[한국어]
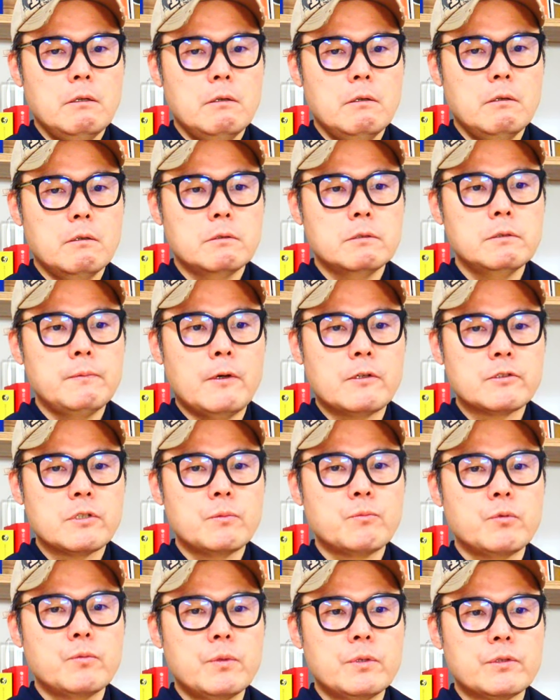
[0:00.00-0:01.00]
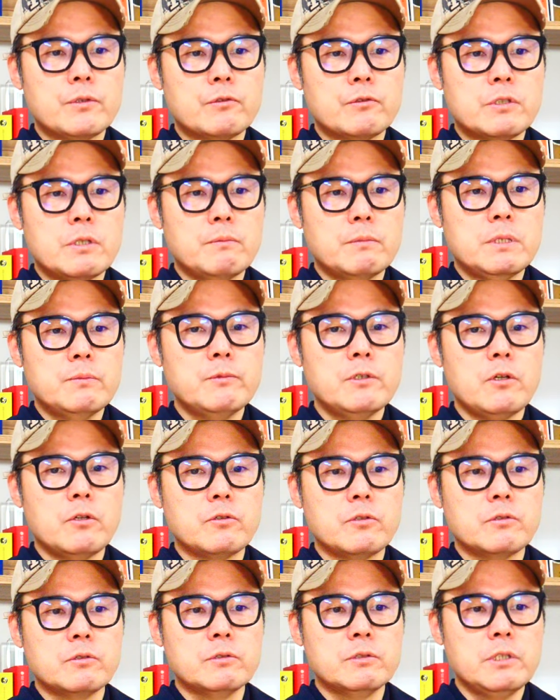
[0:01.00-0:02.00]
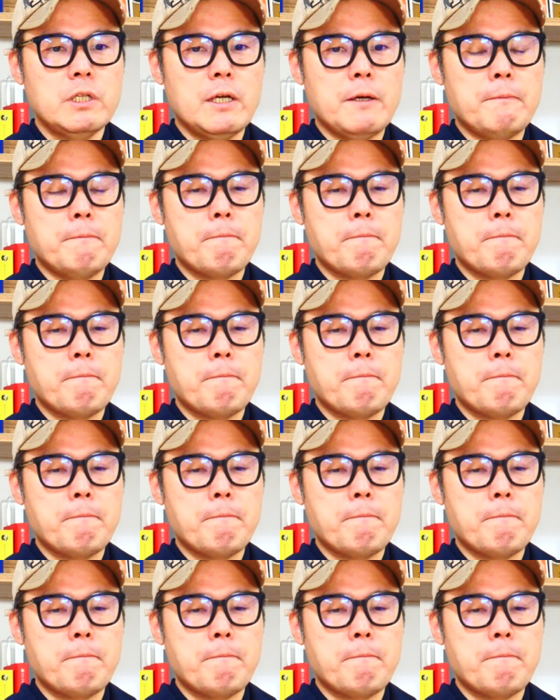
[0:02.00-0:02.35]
어, 그 방송 보면서도 참 힘을 얻었는데